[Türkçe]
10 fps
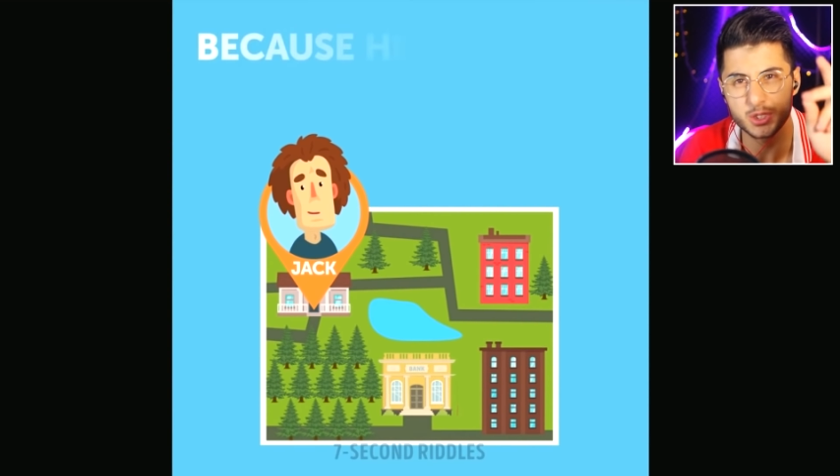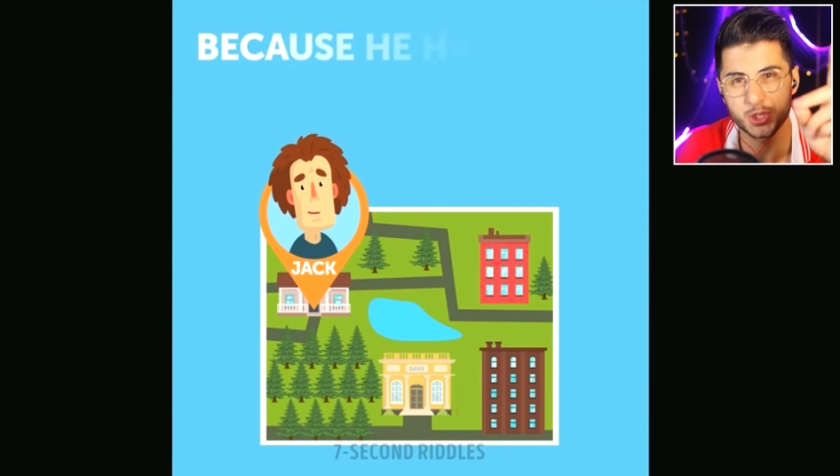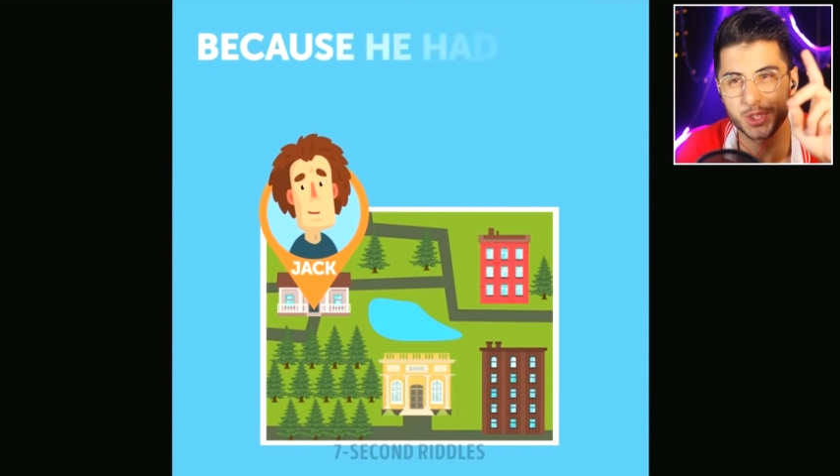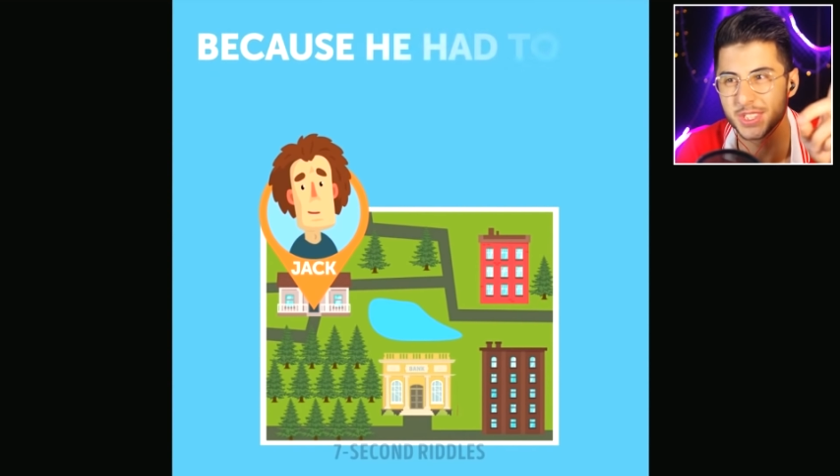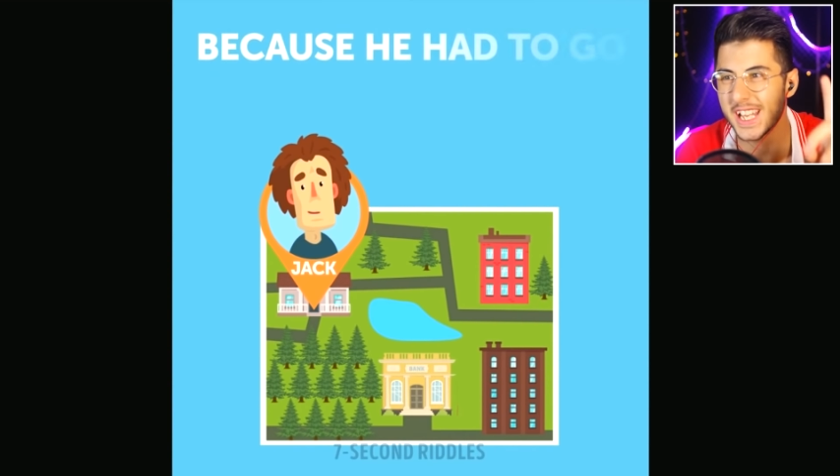
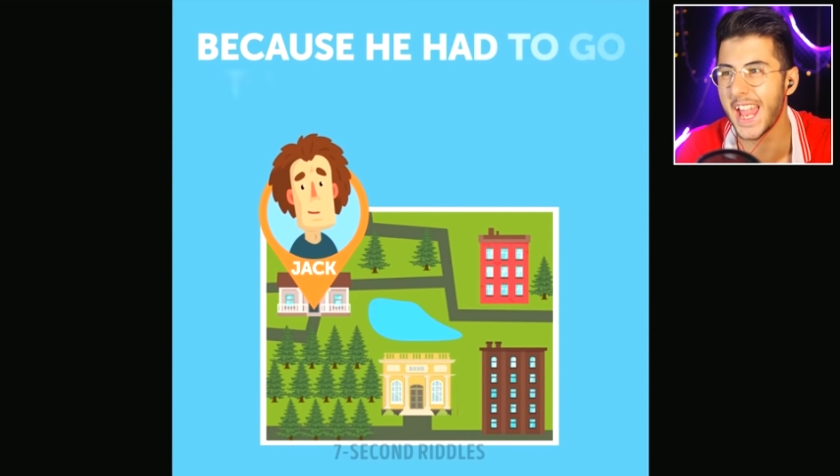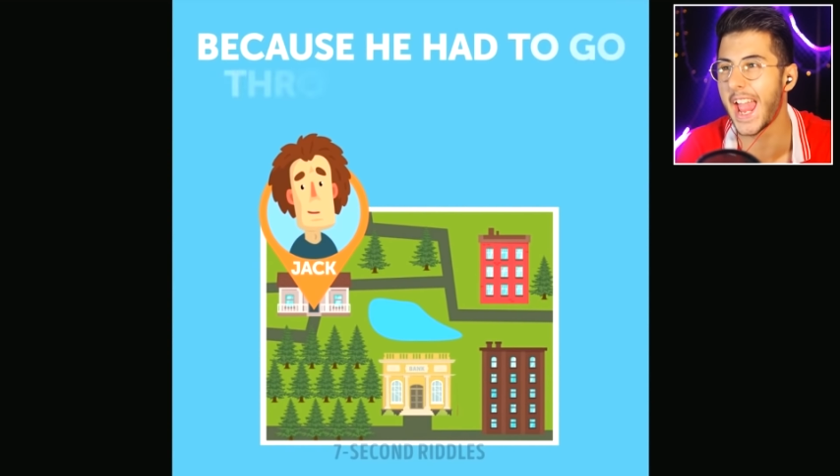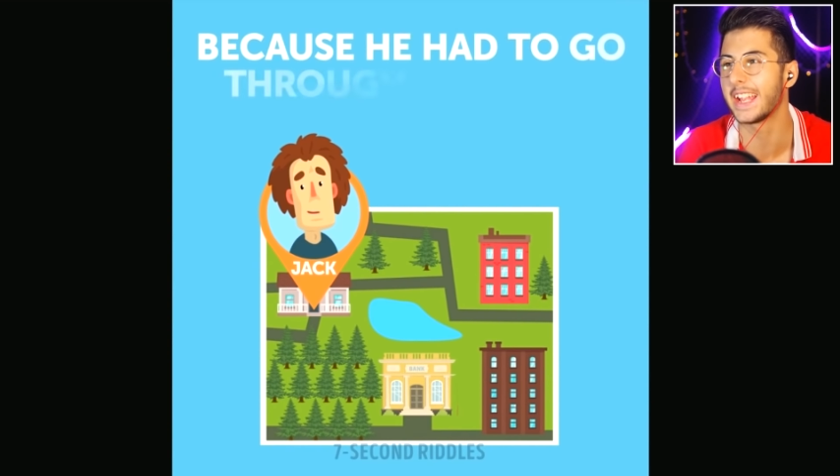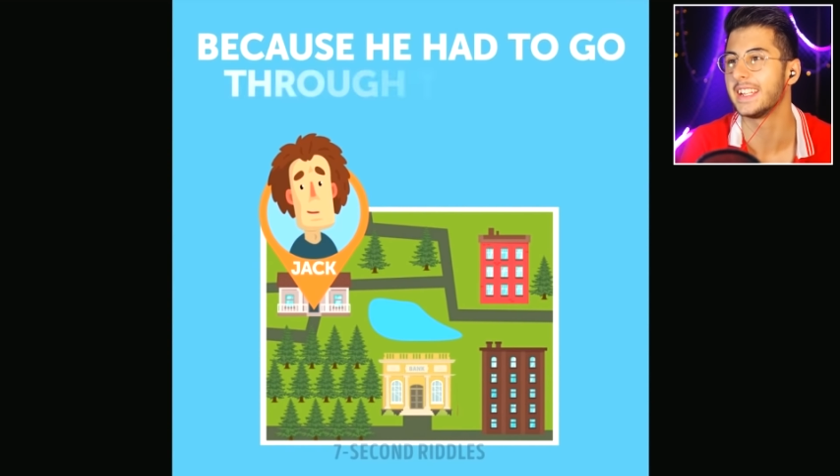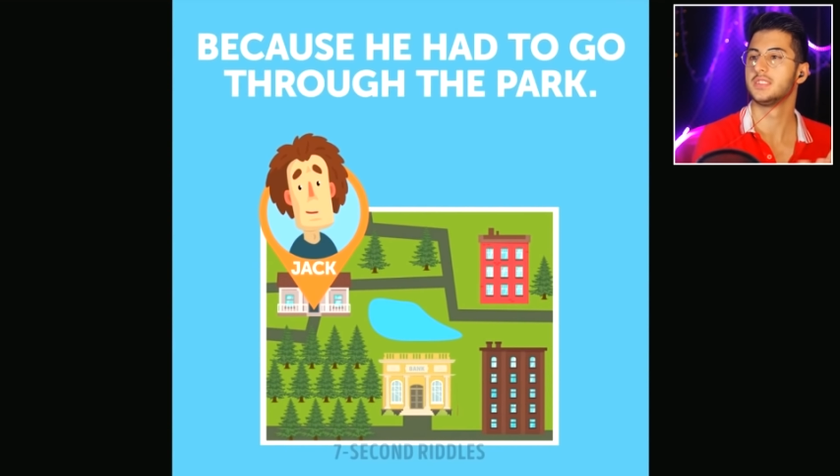Suçlu
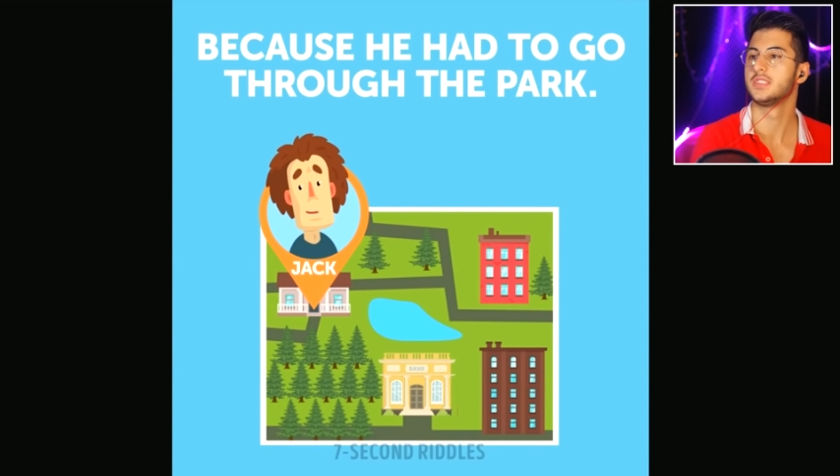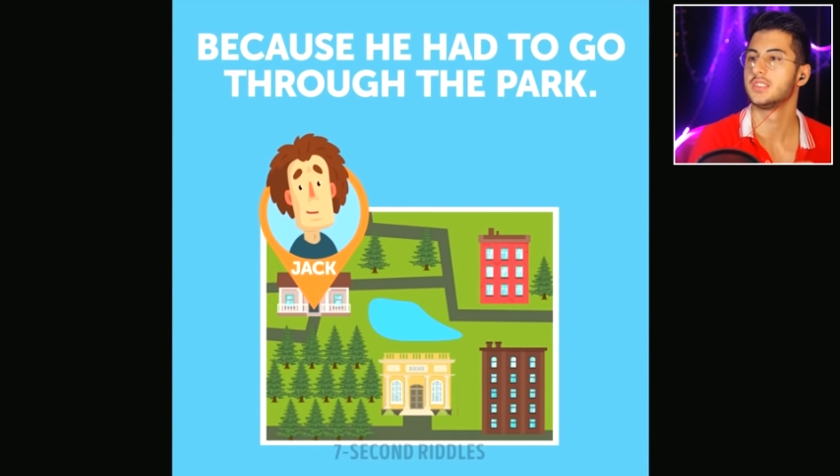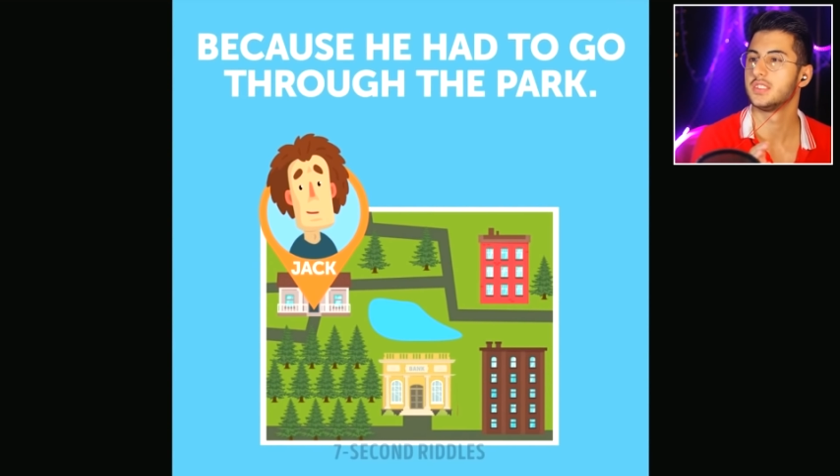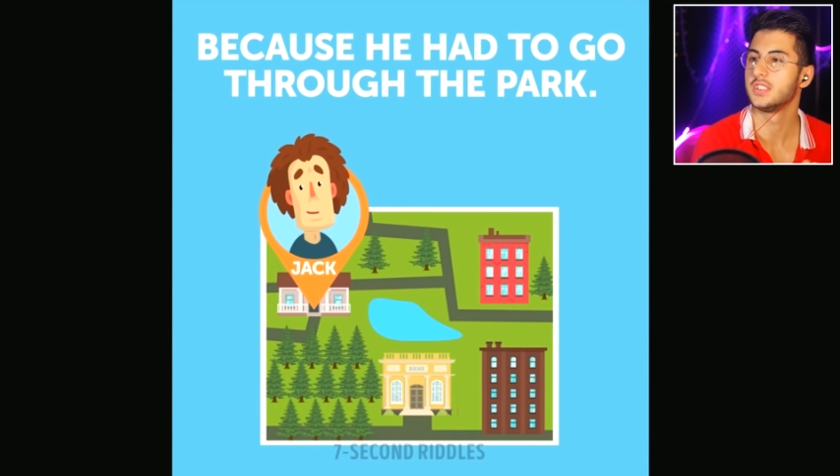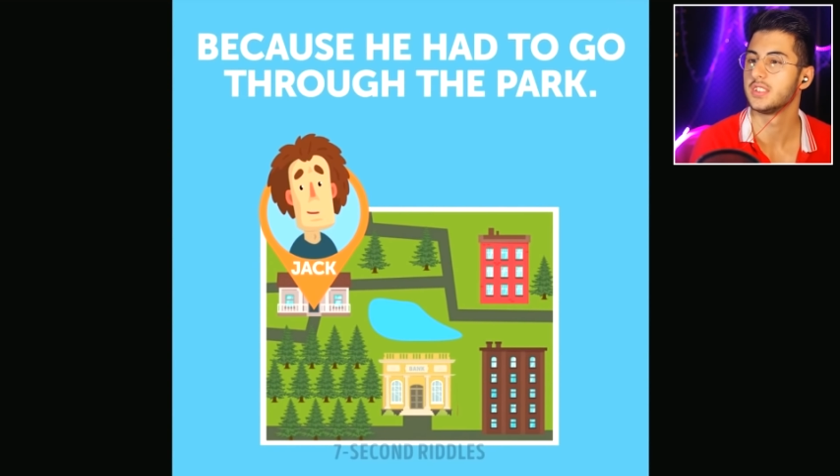Jack.
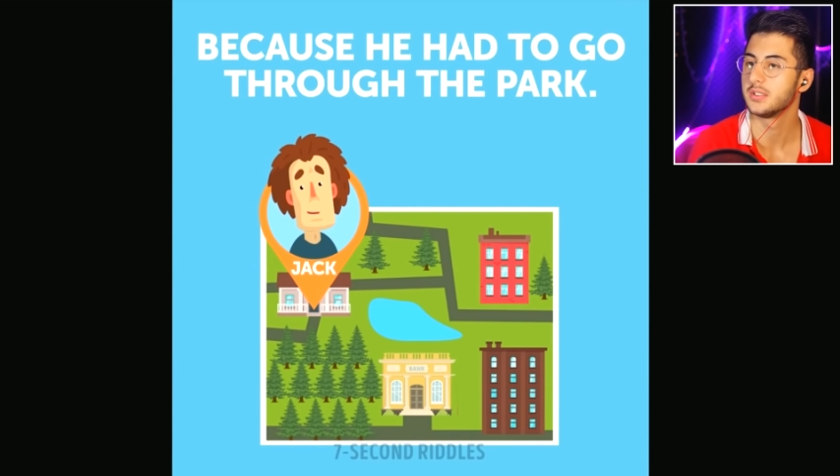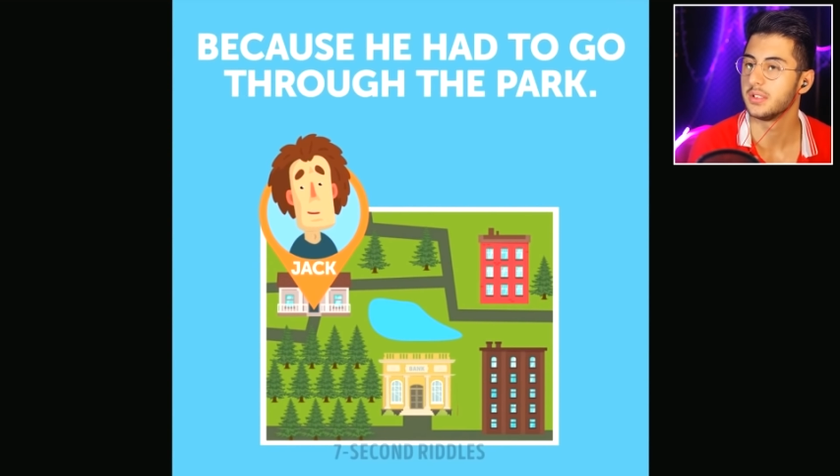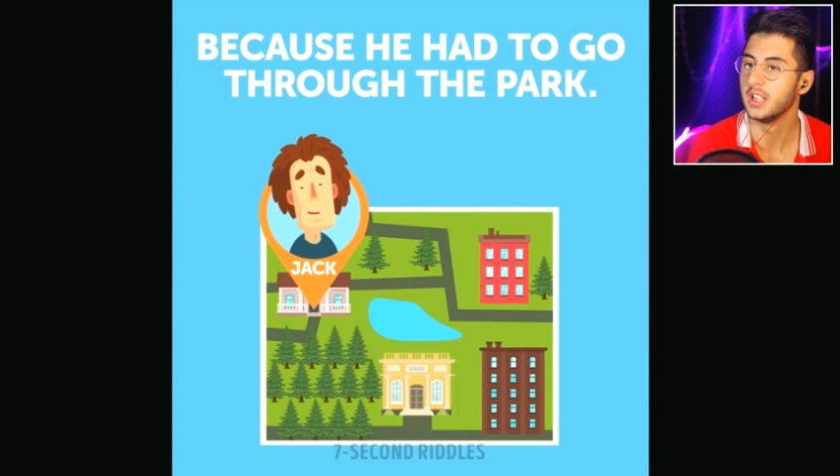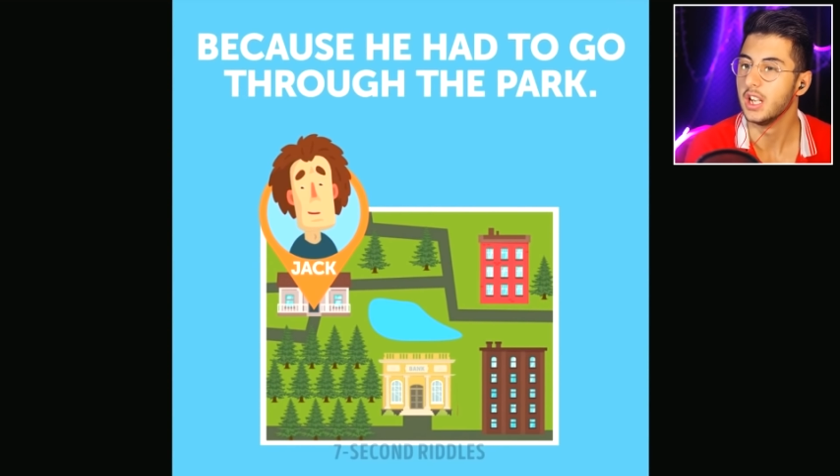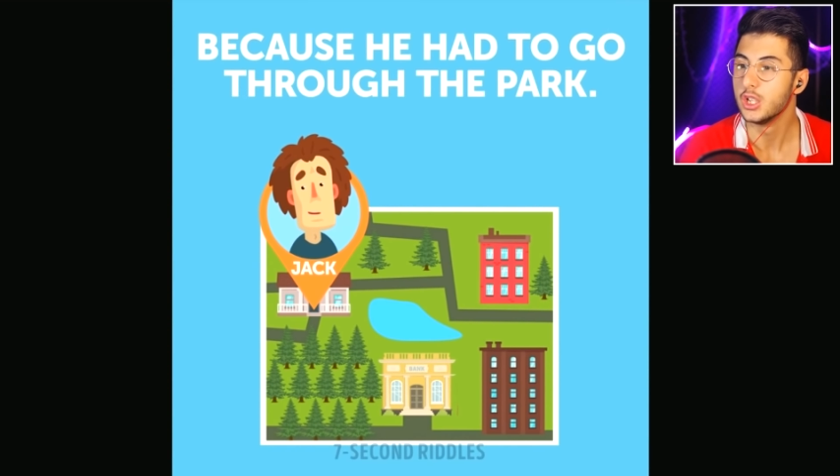
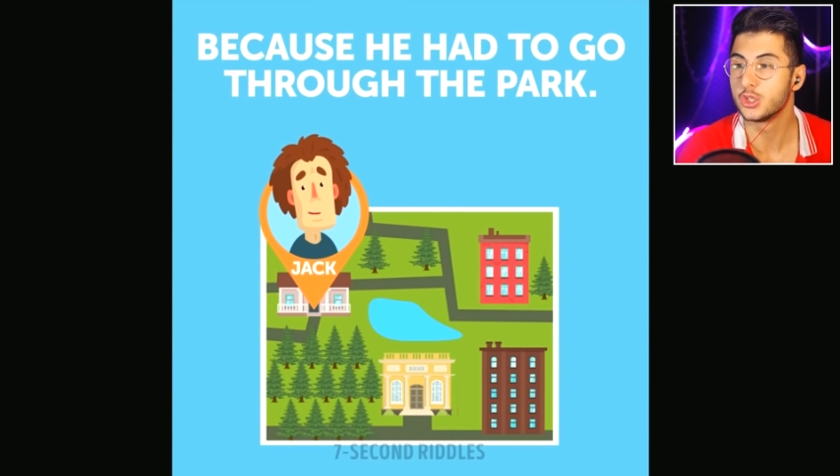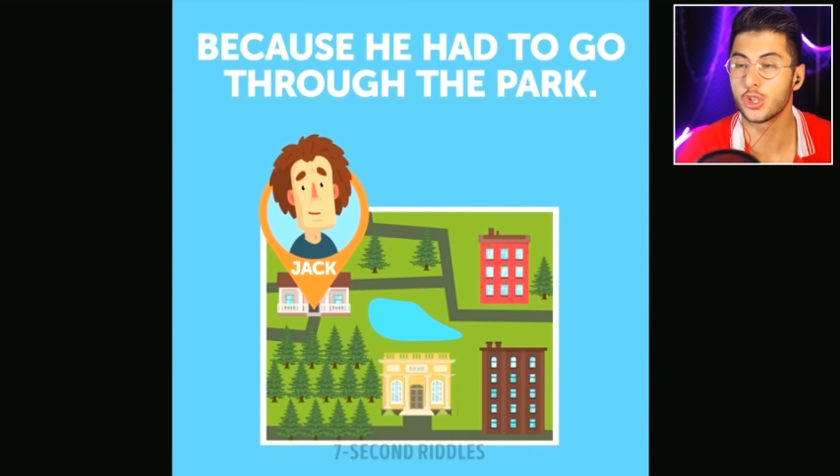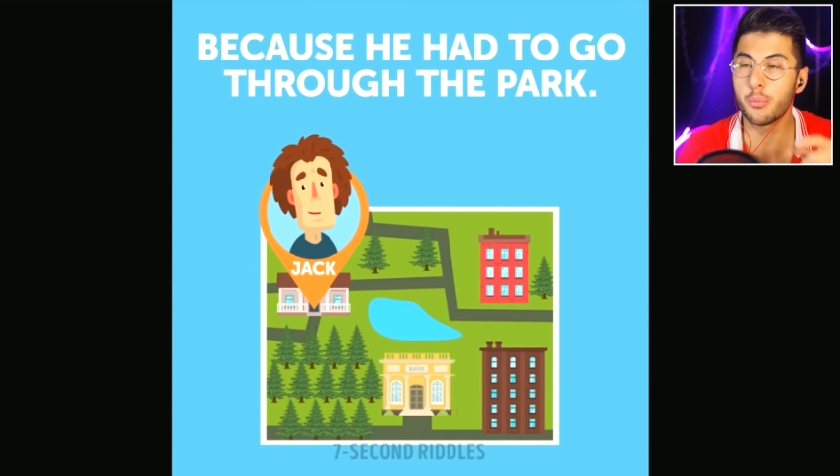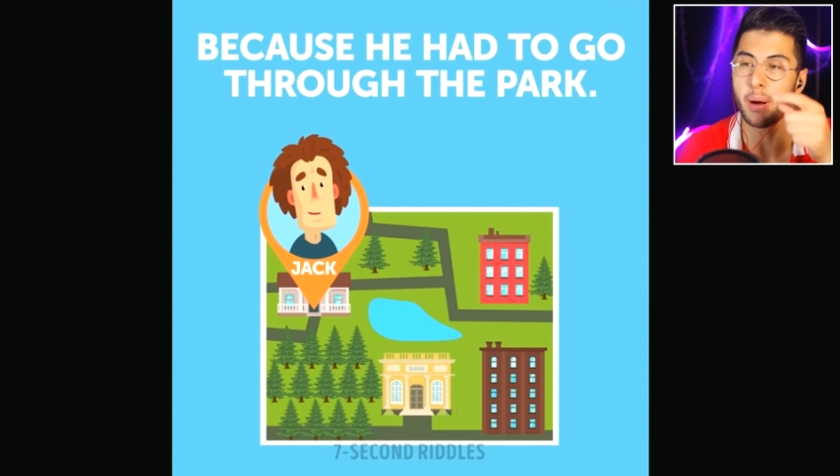Çünkü